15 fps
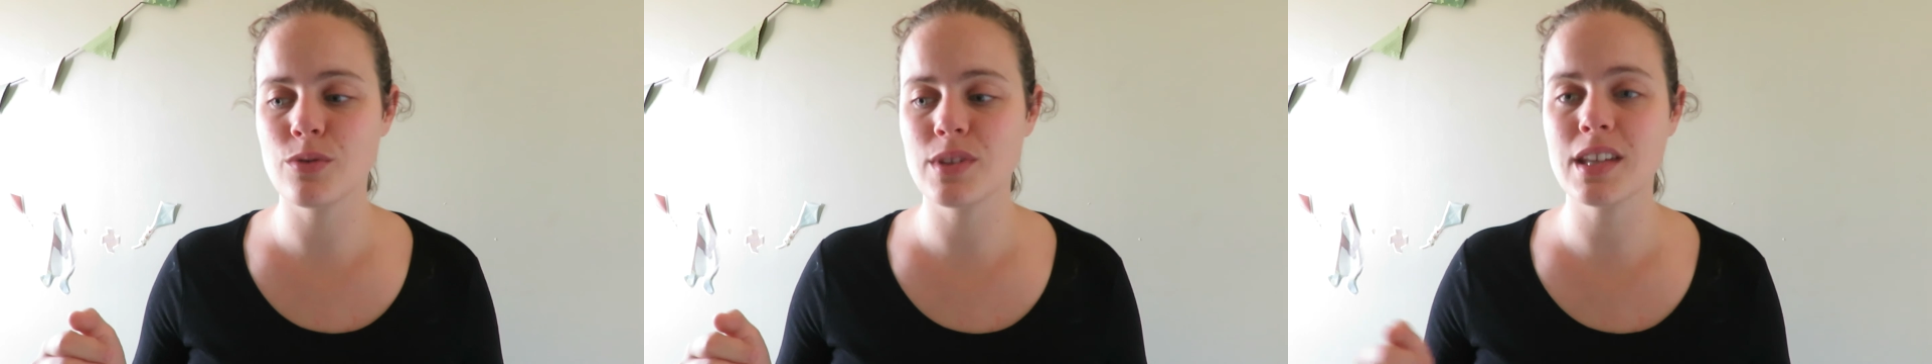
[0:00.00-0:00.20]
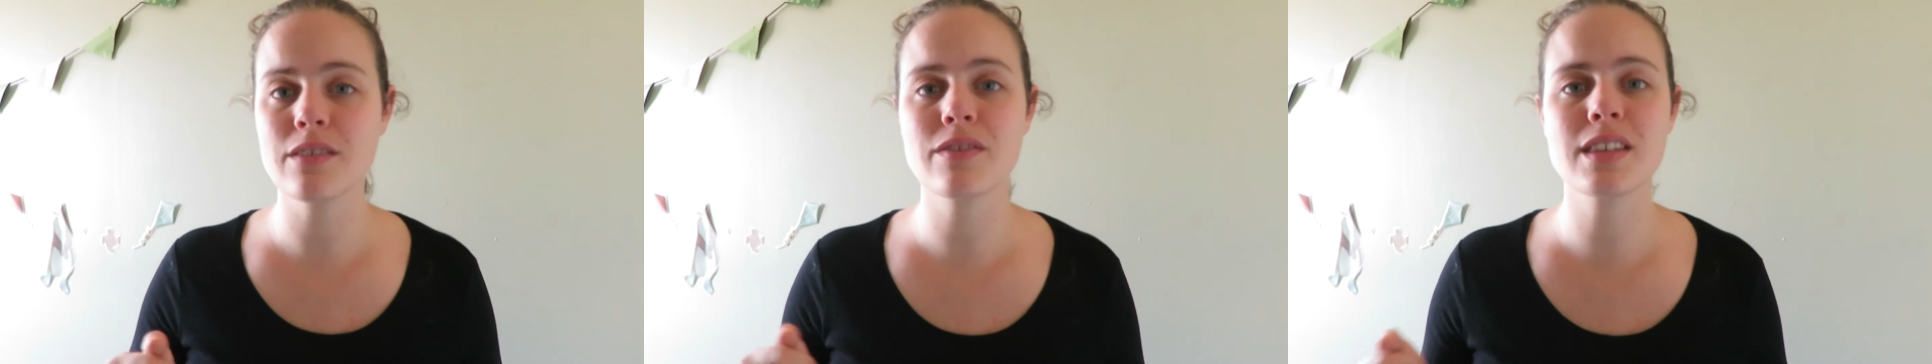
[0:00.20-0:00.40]

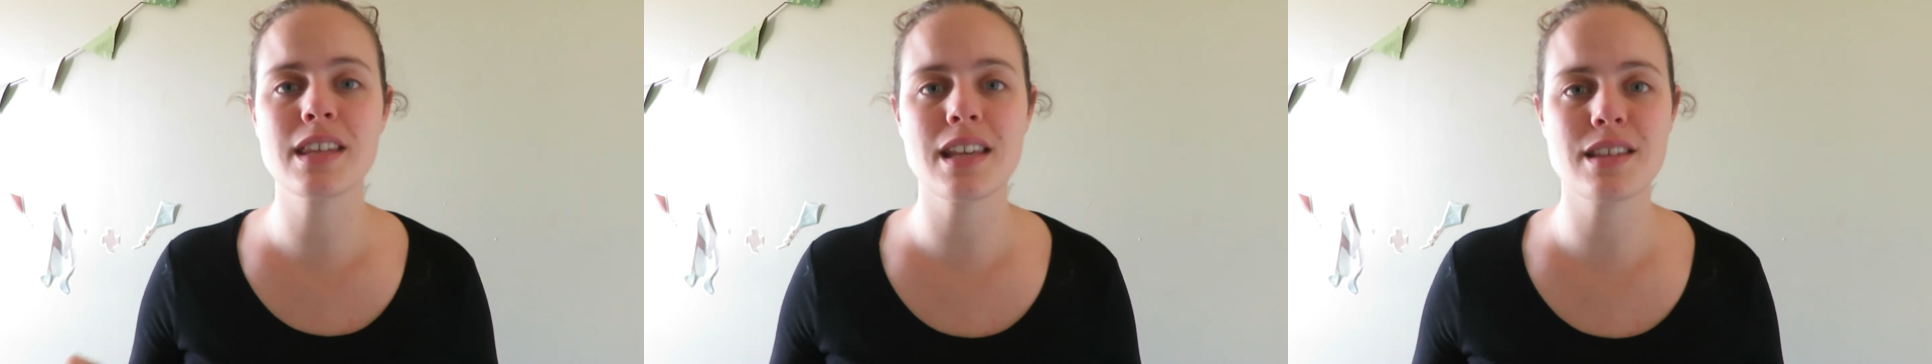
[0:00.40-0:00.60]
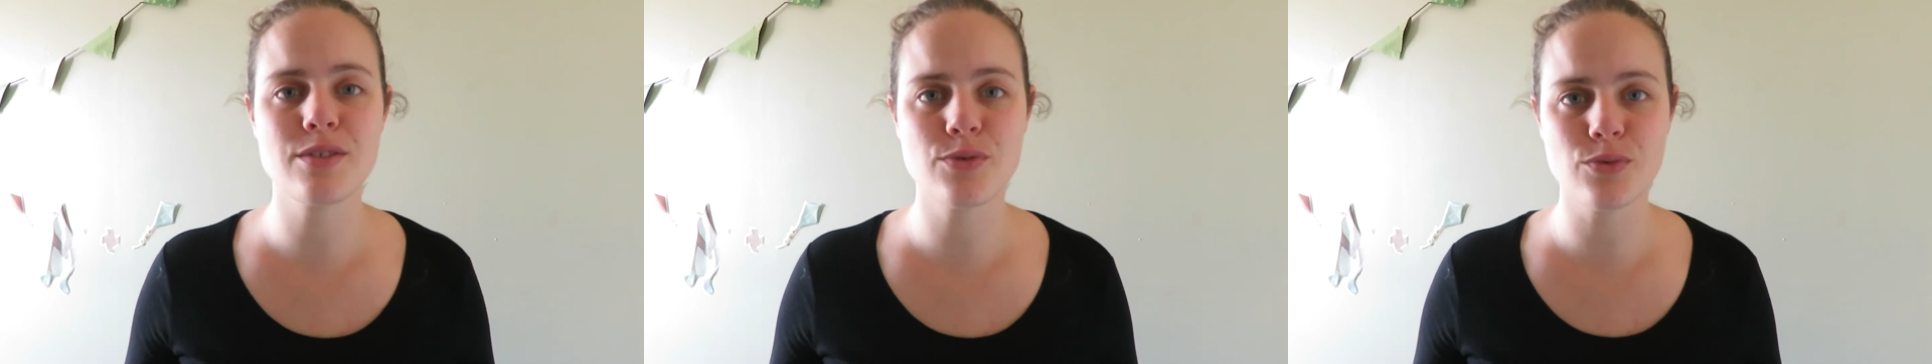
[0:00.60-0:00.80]

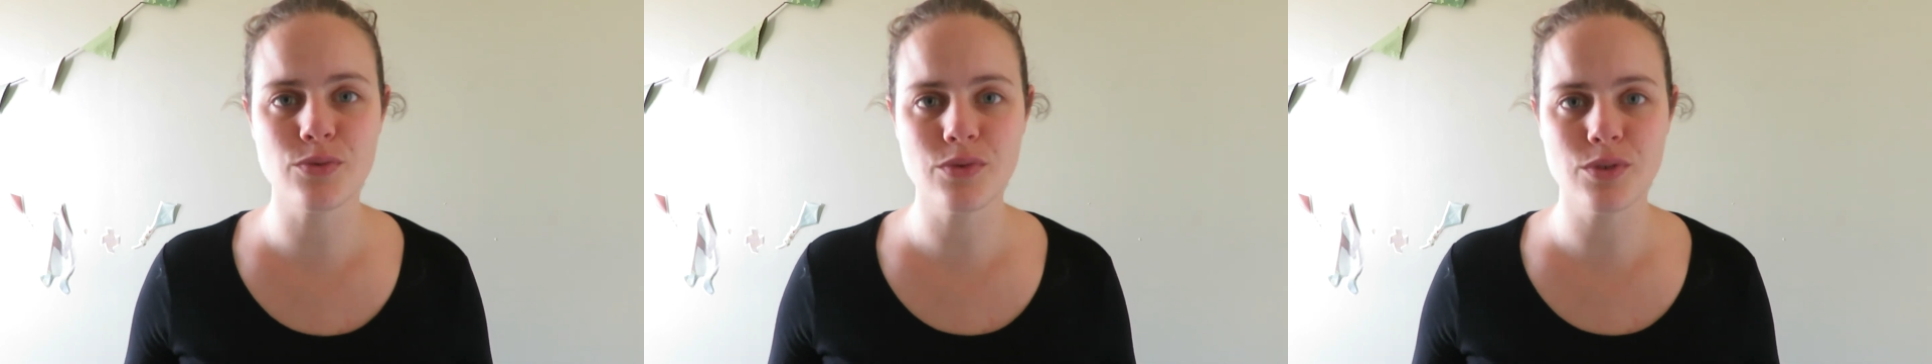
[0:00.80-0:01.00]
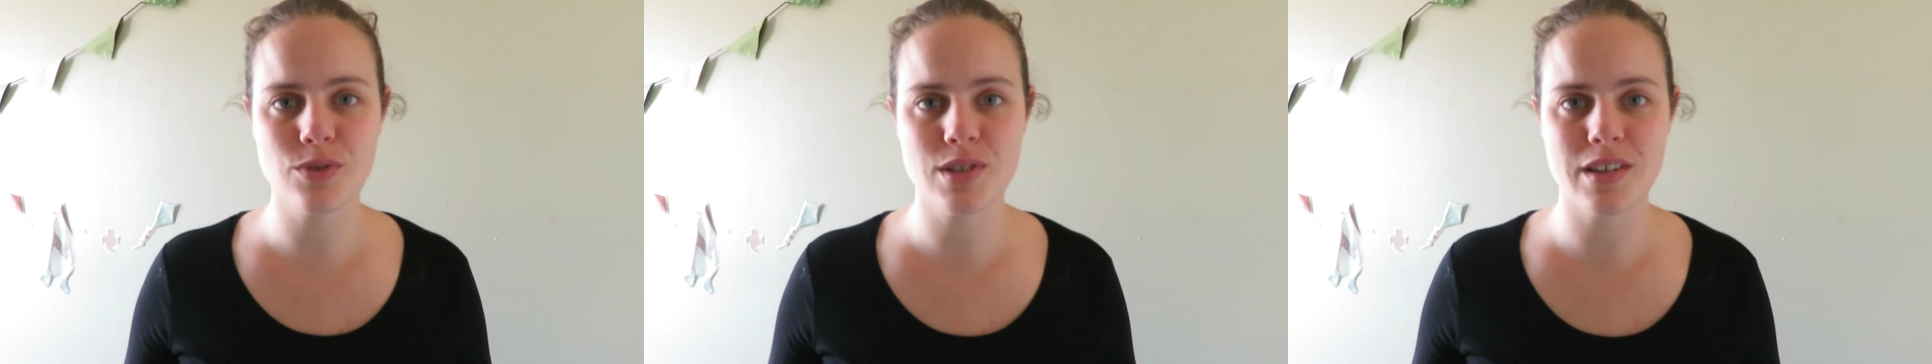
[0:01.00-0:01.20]
d'invitation
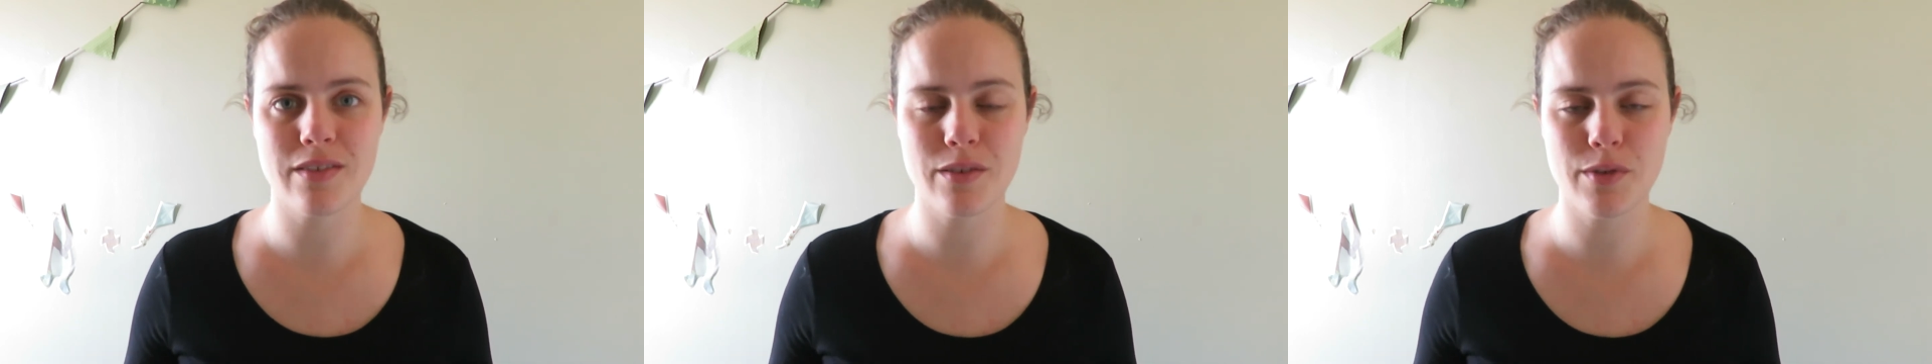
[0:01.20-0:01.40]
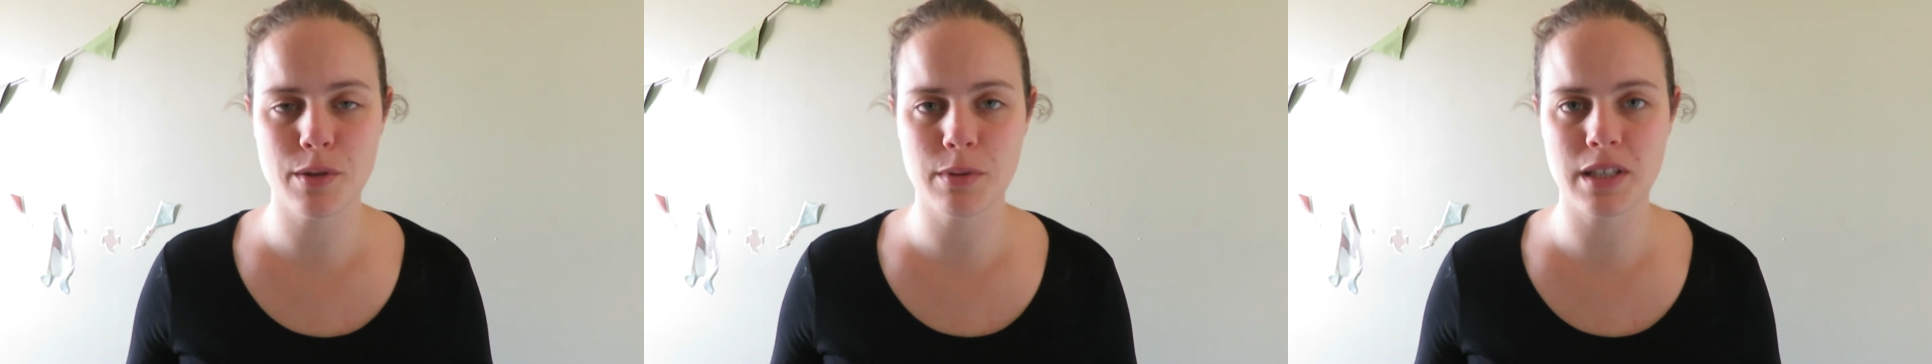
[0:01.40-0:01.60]
que
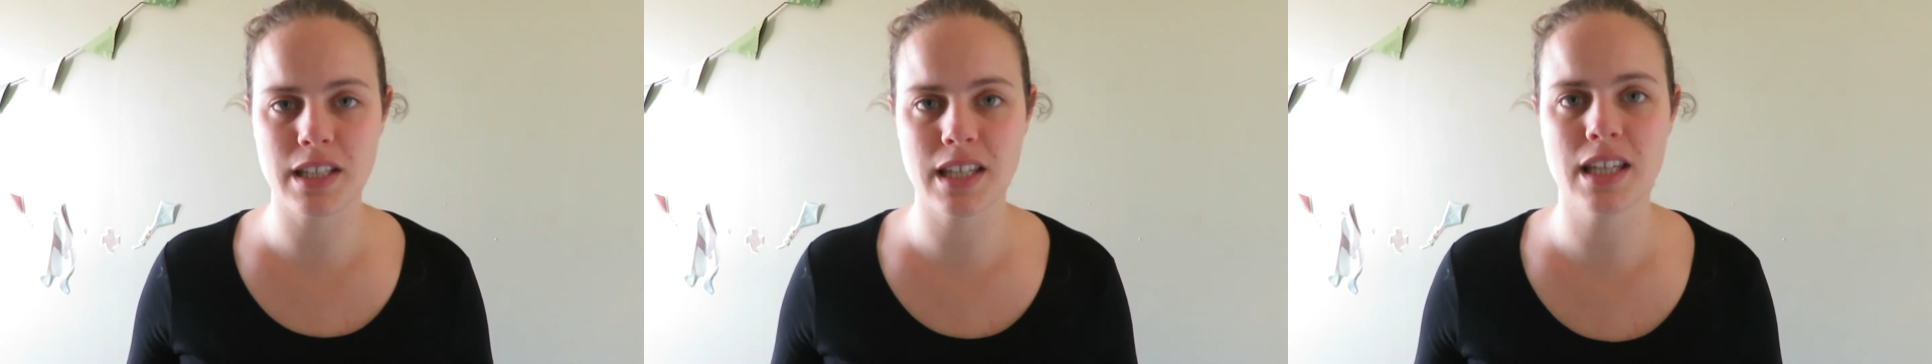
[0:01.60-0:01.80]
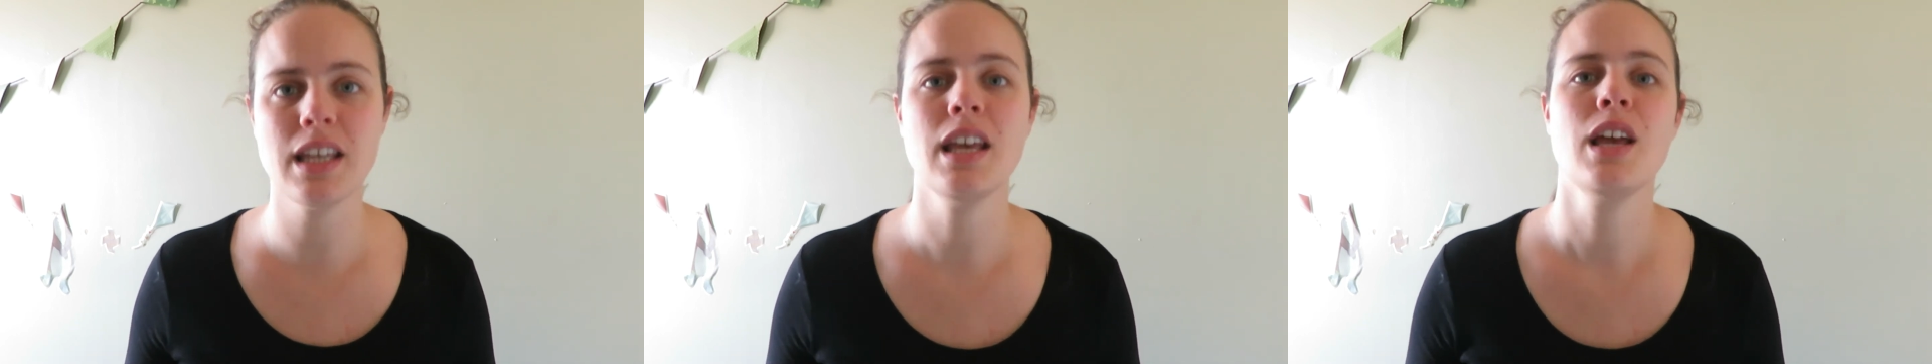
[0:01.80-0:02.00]
j'avais
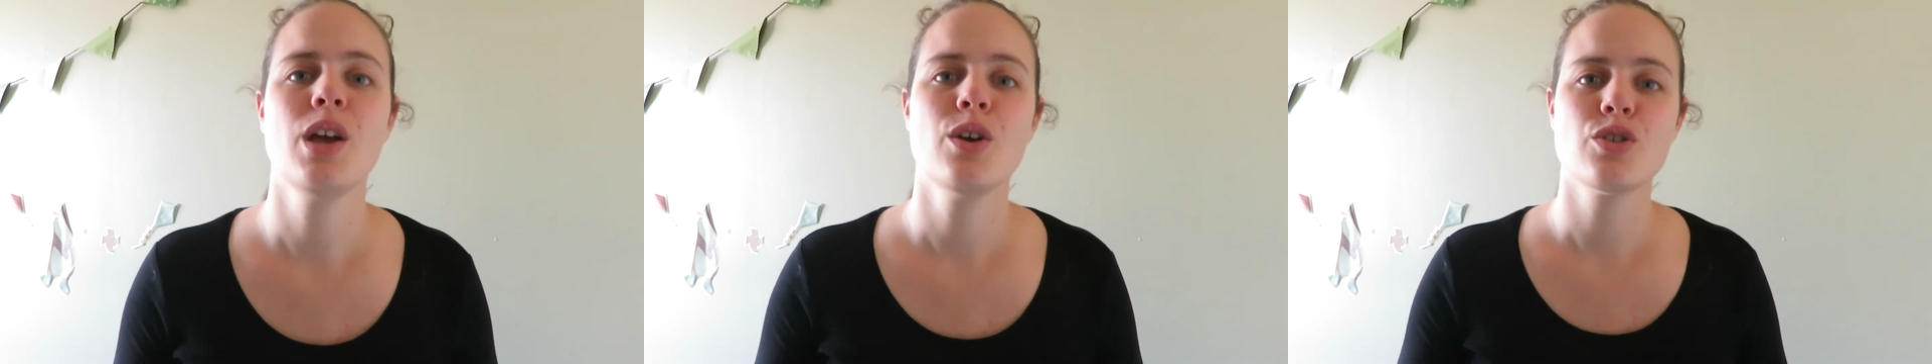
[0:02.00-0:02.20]
fabriquées.